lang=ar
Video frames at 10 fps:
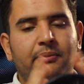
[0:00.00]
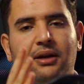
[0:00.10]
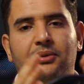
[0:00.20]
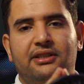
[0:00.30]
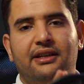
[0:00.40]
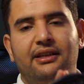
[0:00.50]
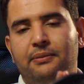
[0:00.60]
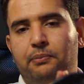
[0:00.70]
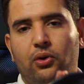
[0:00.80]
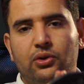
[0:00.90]
بحال مثلا لي
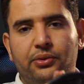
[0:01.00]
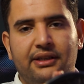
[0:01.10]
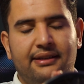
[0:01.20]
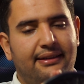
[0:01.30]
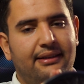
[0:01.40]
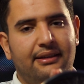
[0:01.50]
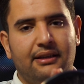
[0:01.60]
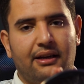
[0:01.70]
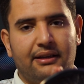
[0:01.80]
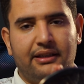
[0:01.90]
برودوي
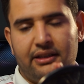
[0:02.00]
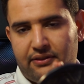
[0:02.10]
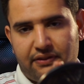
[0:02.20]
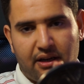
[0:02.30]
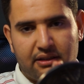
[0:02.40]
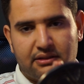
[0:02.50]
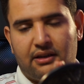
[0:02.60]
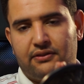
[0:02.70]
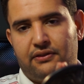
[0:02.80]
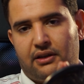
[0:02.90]
اللي آه، كاينين في
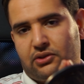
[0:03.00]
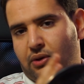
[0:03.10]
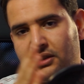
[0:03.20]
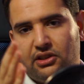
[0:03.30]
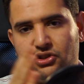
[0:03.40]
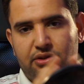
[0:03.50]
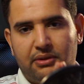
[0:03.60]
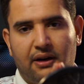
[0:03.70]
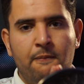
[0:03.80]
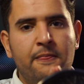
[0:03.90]
كازا في اسواق ديال
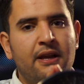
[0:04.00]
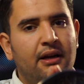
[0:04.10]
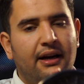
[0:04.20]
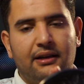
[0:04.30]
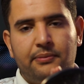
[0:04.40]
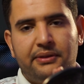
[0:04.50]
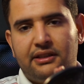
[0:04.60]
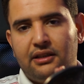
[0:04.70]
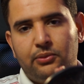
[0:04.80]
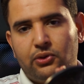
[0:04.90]
الجمله اغلبيه
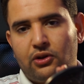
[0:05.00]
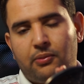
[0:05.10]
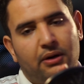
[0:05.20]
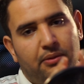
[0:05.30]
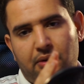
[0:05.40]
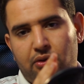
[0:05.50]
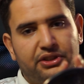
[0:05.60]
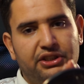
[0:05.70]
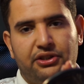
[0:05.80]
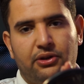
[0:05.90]
ديال المدن الكبار ما بقاوش
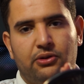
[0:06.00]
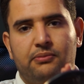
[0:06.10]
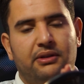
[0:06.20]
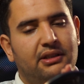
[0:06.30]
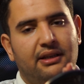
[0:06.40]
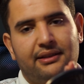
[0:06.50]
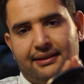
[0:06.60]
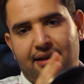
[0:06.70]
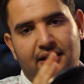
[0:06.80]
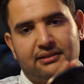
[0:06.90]
كيشريوهم
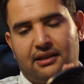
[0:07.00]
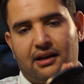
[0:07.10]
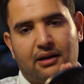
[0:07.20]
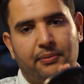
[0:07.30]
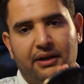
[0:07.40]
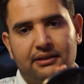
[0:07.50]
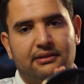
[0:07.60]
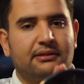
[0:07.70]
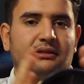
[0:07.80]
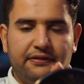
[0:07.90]
مثلا كازا
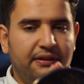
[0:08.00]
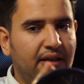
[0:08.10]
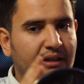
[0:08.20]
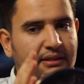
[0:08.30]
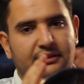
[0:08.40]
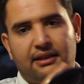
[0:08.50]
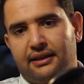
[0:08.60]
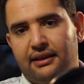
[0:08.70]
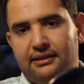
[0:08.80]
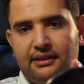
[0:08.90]
الرباط فاس
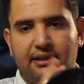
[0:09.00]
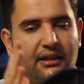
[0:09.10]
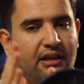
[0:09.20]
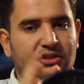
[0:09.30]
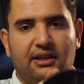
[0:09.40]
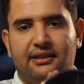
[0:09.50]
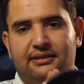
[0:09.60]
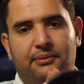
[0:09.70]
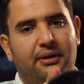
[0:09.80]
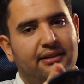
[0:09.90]
اكادير طنجه
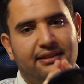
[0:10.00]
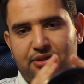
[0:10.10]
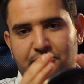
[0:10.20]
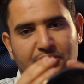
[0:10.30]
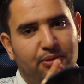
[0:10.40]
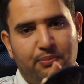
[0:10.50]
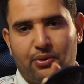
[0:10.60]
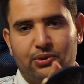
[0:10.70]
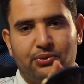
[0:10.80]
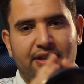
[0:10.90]
زعما الا جبتي لهم
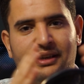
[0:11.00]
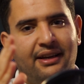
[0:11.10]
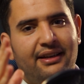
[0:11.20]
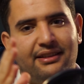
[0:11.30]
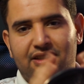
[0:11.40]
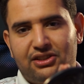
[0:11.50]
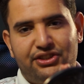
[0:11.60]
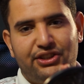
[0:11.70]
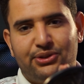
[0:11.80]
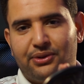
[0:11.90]
برودوي ديال
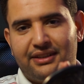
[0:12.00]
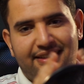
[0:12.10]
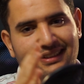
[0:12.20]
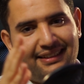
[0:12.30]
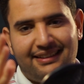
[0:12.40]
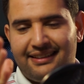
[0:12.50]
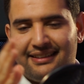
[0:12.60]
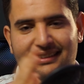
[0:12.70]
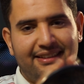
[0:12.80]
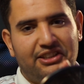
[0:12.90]
الشينوا ديال
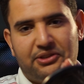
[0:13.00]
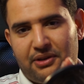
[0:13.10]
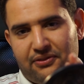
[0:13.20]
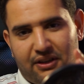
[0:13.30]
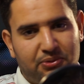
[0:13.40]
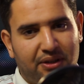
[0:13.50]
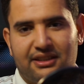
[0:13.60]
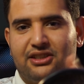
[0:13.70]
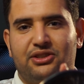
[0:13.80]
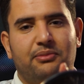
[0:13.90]
اللي كيتباع في اسواق
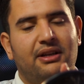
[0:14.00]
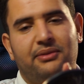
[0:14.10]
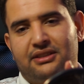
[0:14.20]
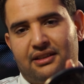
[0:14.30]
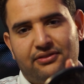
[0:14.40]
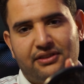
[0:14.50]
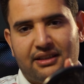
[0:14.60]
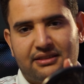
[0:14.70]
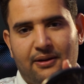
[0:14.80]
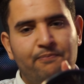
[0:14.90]
ديال الجمله مثلا في
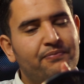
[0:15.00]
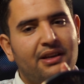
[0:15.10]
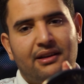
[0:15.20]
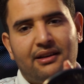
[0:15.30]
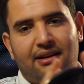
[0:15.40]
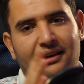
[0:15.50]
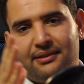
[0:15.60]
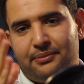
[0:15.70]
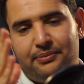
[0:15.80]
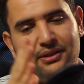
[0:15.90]
كازا
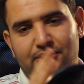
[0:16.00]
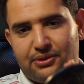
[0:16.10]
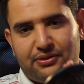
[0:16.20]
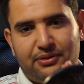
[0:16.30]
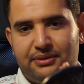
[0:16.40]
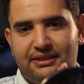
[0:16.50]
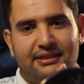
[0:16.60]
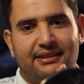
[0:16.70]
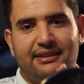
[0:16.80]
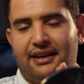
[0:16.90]
راه بيان سور
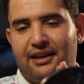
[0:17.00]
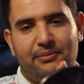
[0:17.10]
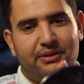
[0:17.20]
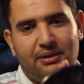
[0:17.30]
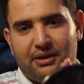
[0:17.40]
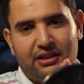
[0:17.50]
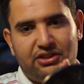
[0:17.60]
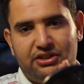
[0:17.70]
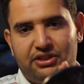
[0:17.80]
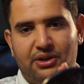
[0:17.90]
فهمتيني اغلبيه ما
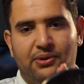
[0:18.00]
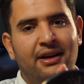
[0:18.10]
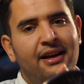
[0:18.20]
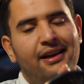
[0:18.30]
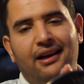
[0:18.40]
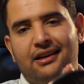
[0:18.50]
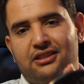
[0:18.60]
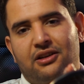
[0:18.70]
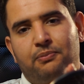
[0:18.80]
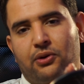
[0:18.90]
غاديش يشريوه حقاش
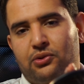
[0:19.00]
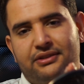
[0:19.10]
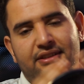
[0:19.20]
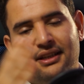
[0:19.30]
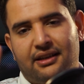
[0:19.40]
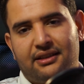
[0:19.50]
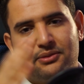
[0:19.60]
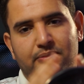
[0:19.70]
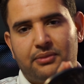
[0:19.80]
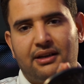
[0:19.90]
داك البرودوي تحرق
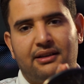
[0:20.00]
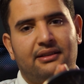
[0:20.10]
تما